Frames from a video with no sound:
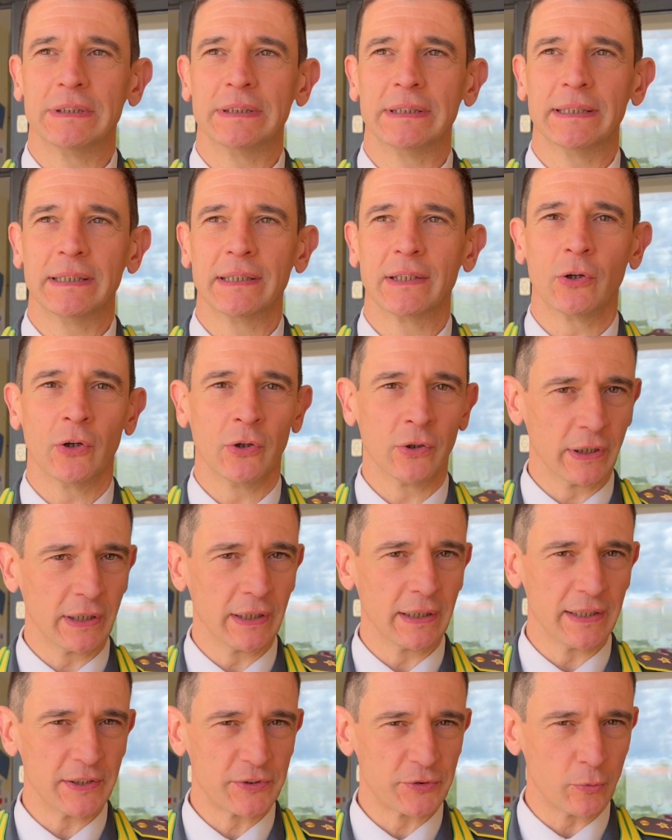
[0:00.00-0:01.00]
eh, con
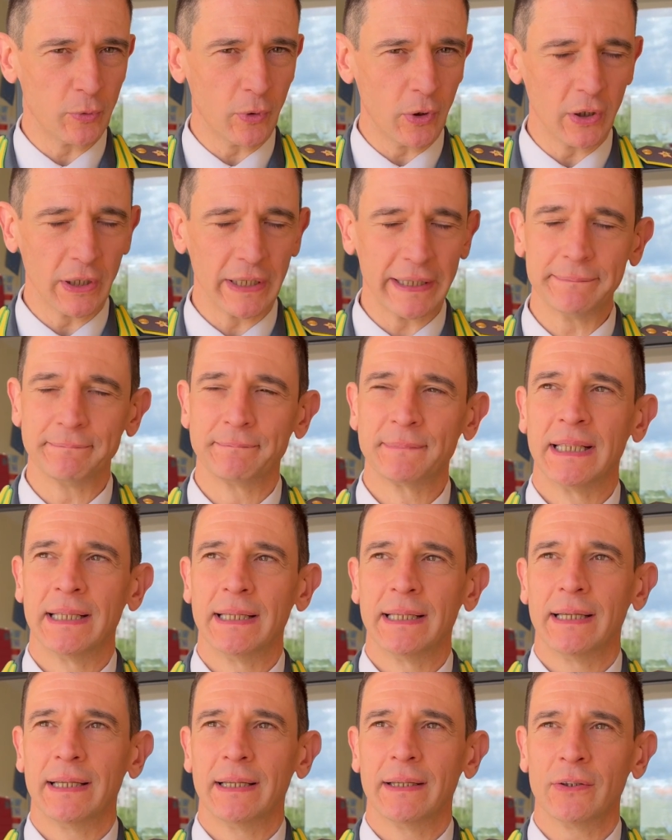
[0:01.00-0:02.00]
le scuole
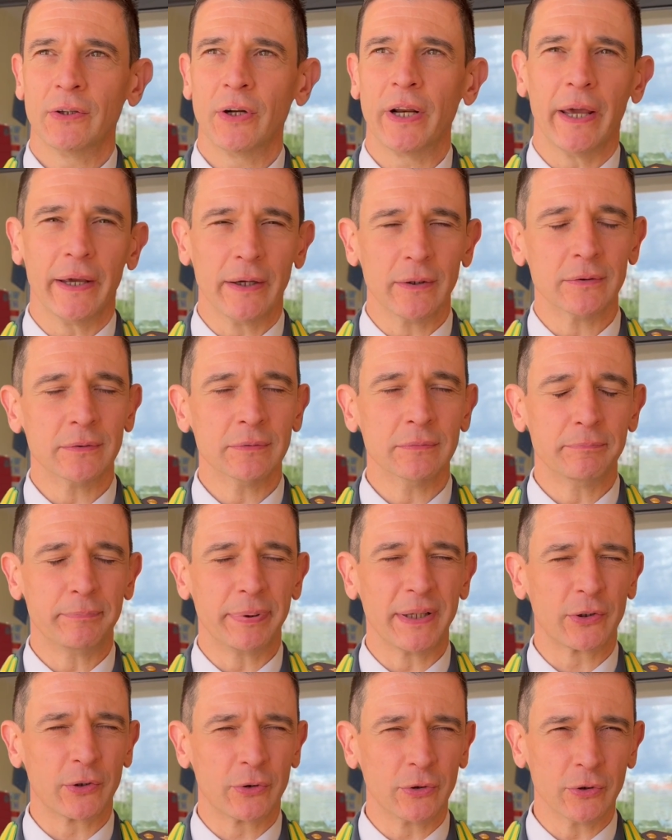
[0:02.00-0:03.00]
non è un
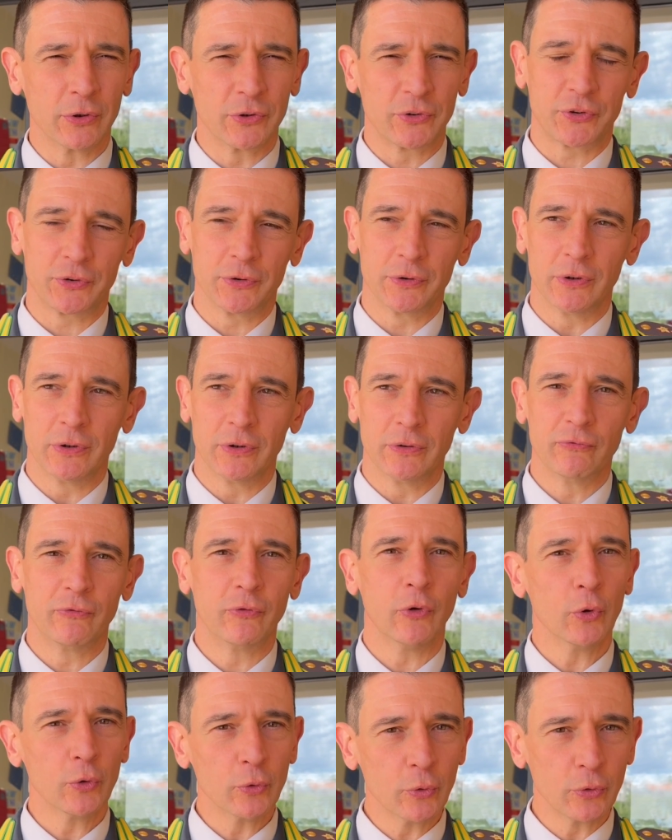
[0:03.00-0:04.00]
percorso
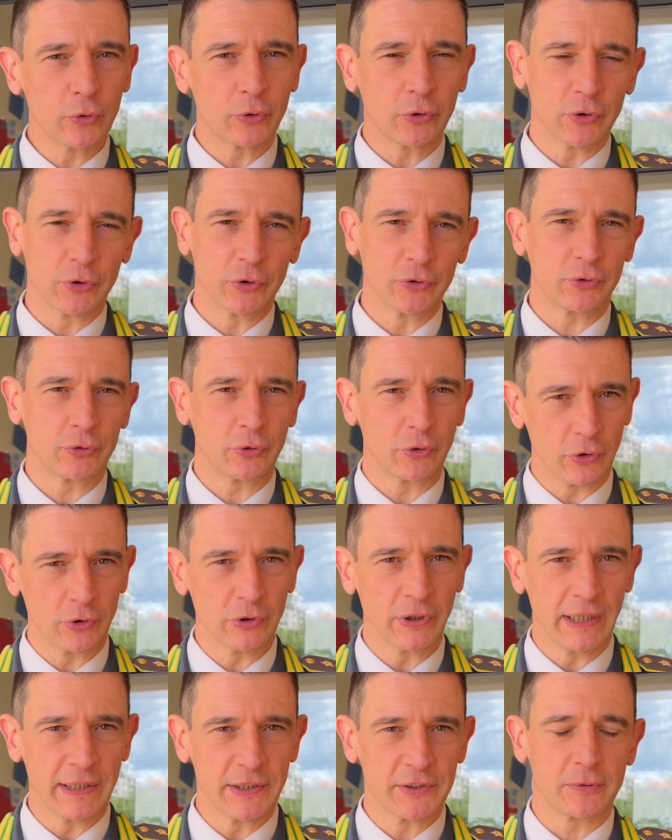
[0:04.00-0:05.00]
voluto solo
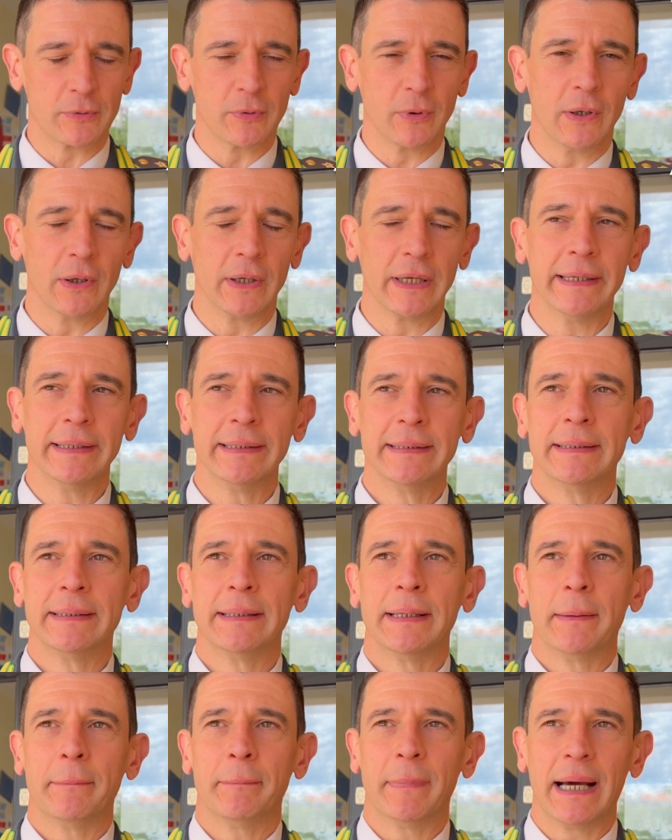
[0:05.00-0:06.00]
dalle scuole,
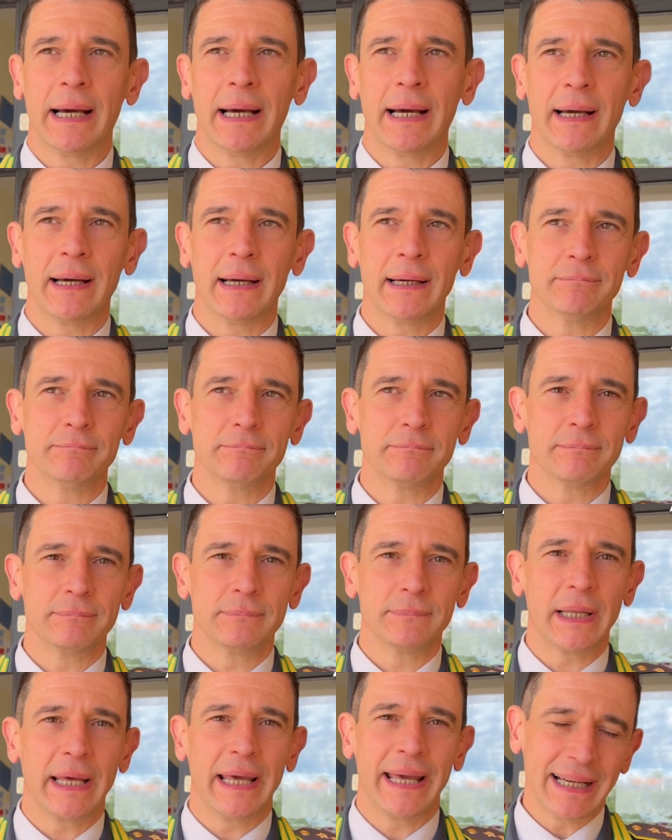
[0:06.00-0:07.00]
ma
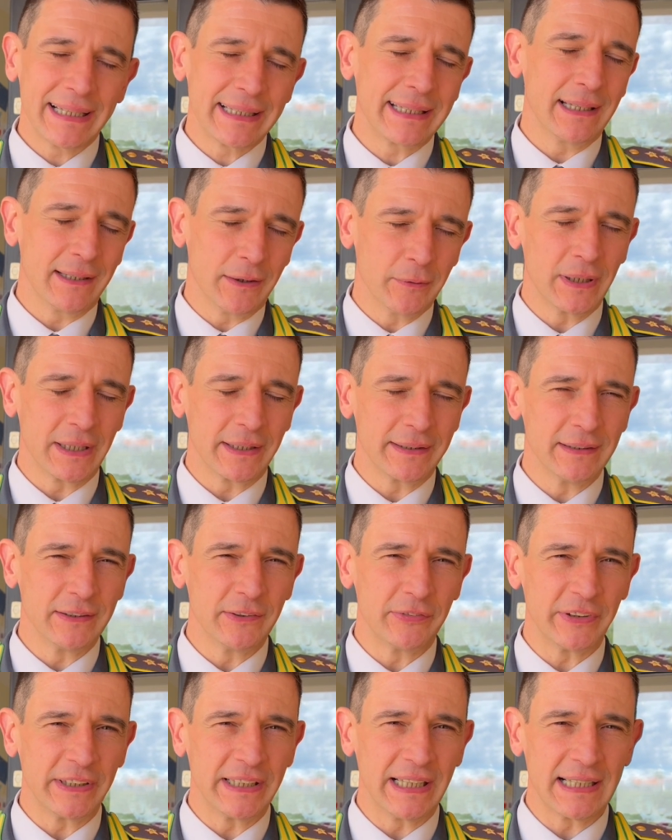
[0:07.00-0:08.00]
è anche la Guardia
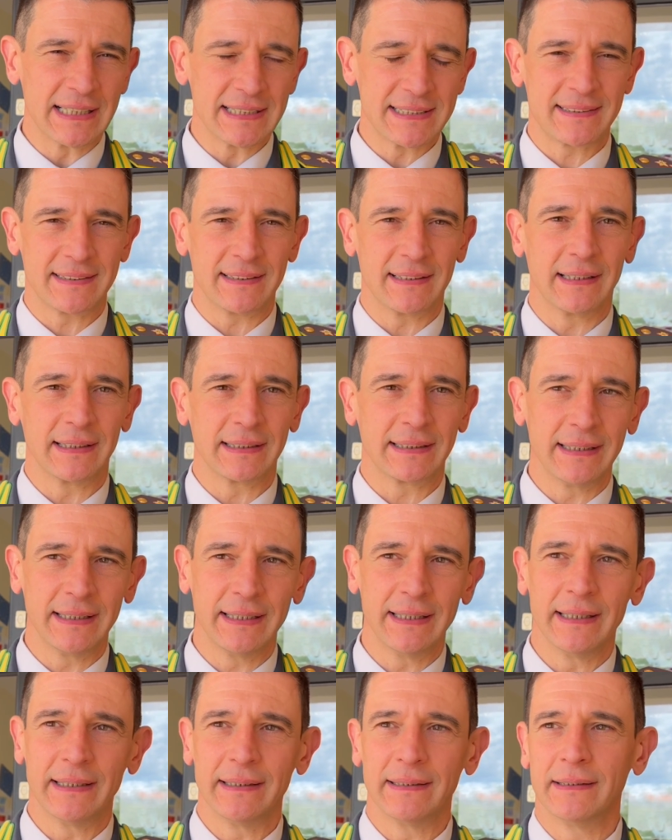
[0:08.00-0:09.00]
di Finanza
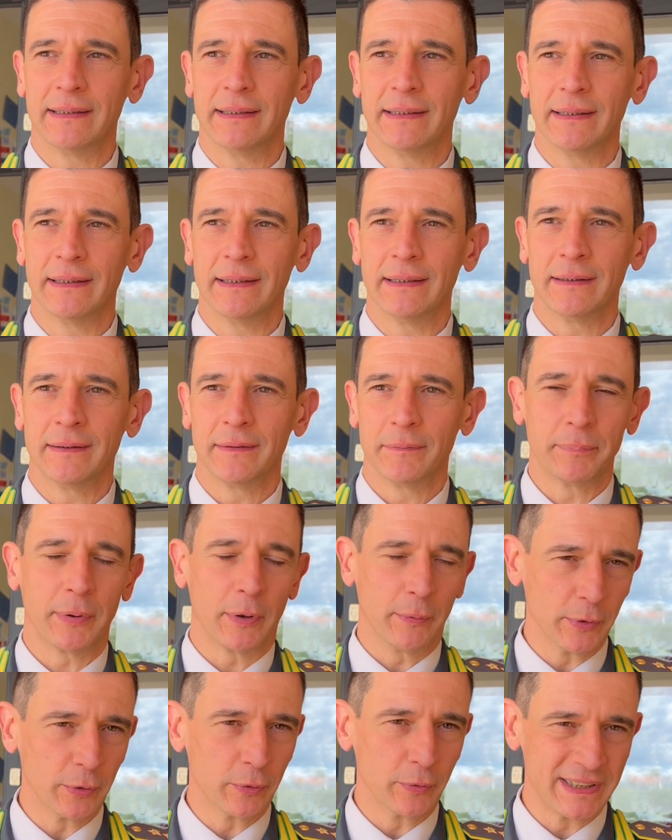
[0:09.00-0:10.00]
che eh,
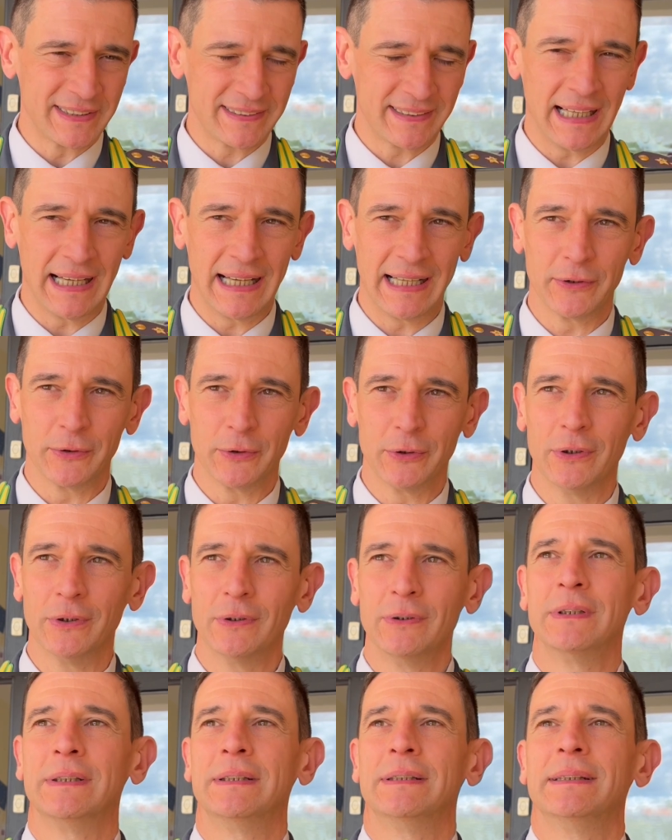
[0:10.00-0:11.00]
proprio
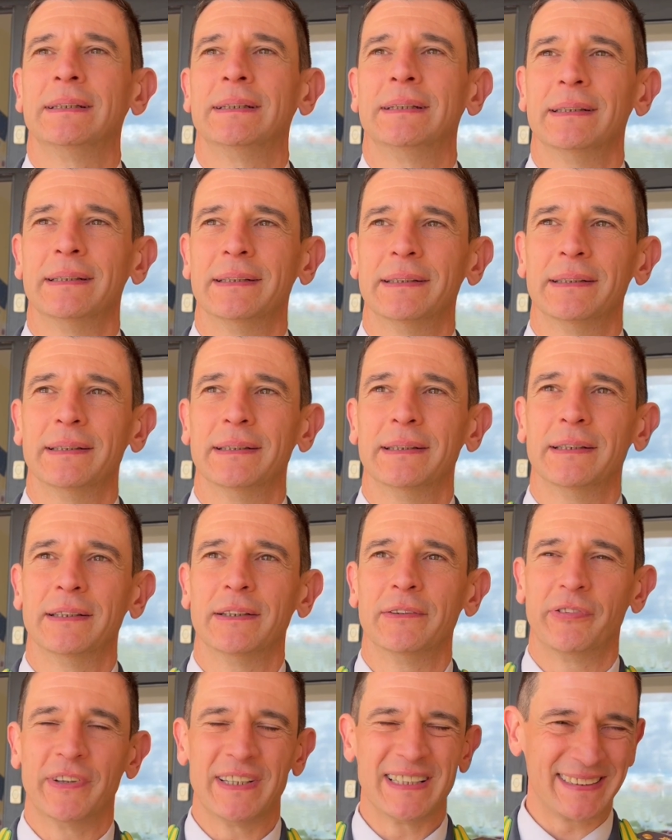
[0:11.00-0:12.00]
quest'anno
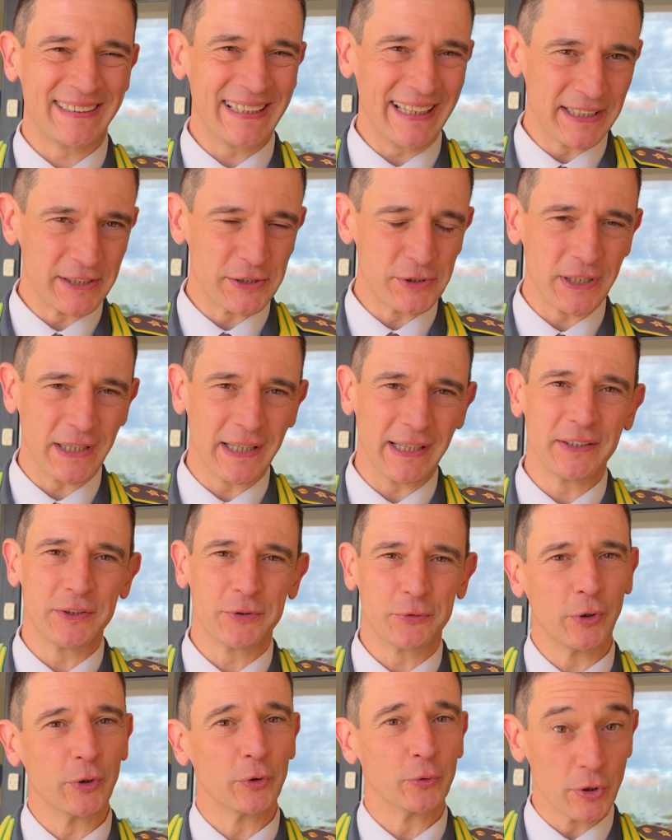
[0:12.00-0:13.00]
eh, festeggia i
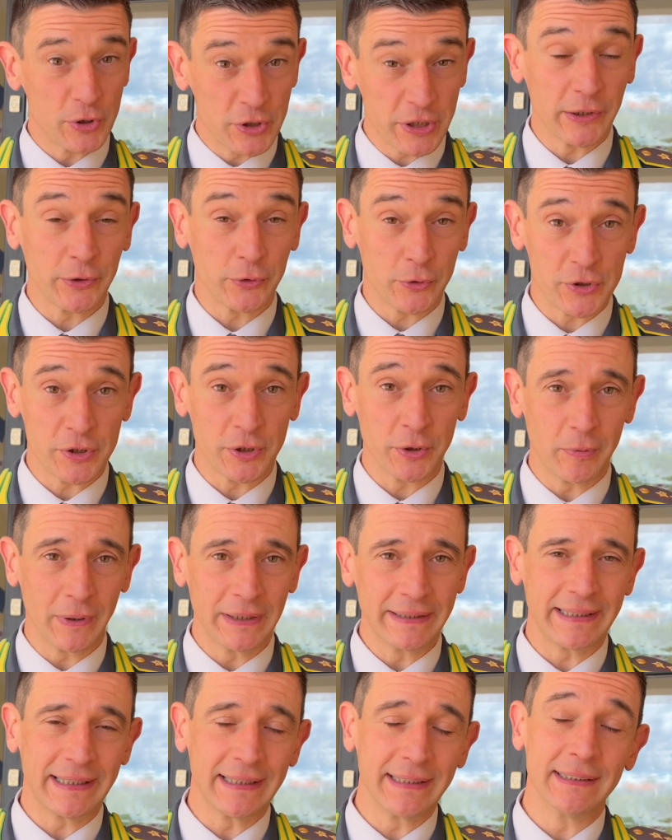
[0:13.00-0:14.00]
suoi
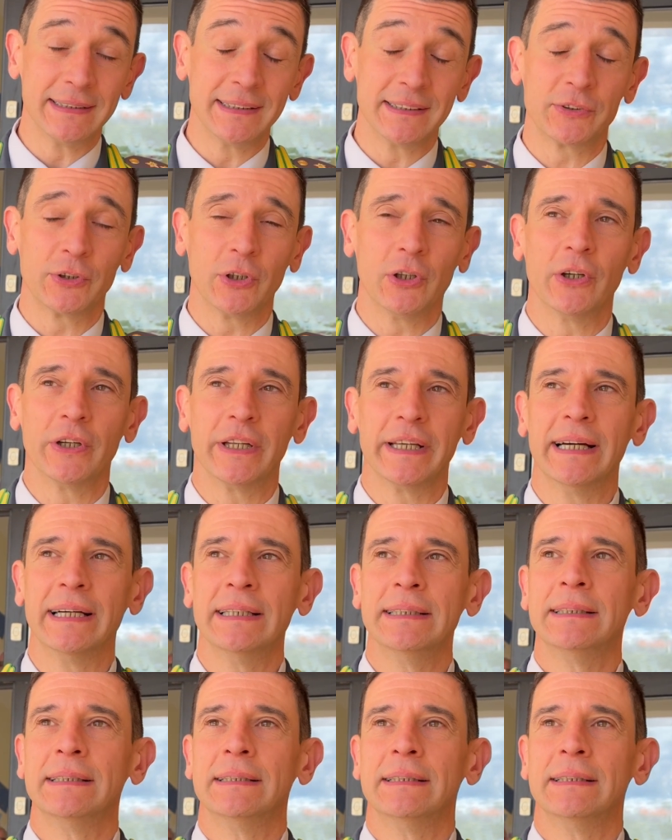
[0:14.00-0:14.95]
250 anni di storia,